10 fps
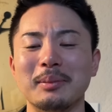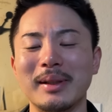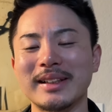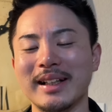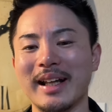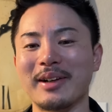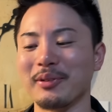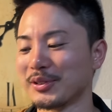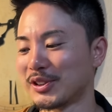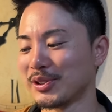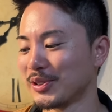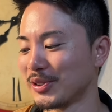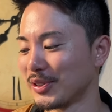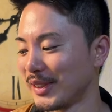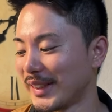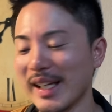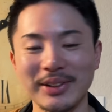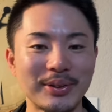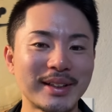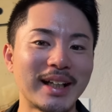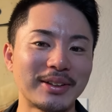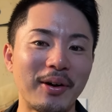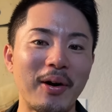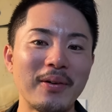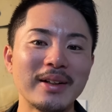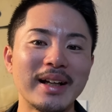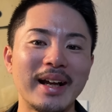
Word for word: またね、この12点取った後、